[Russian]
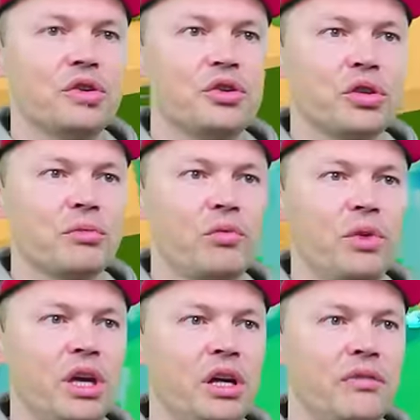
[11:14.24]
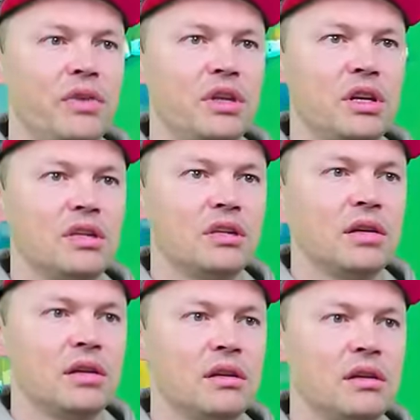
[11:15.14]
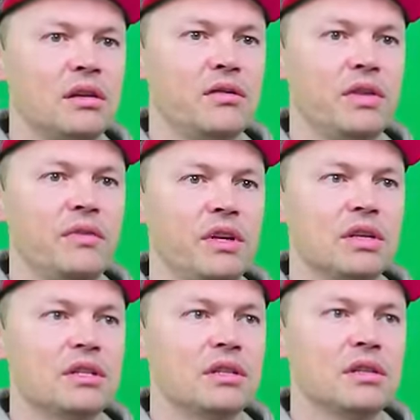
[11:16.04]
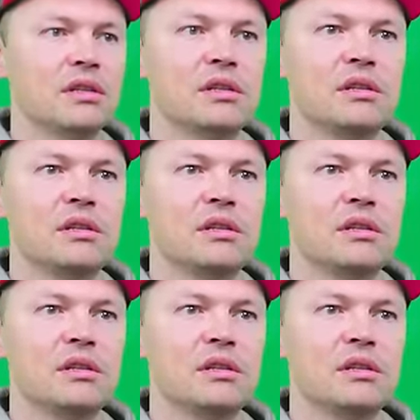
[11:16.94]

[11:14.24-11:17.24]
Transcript: Что там у меня? 2300, 2200.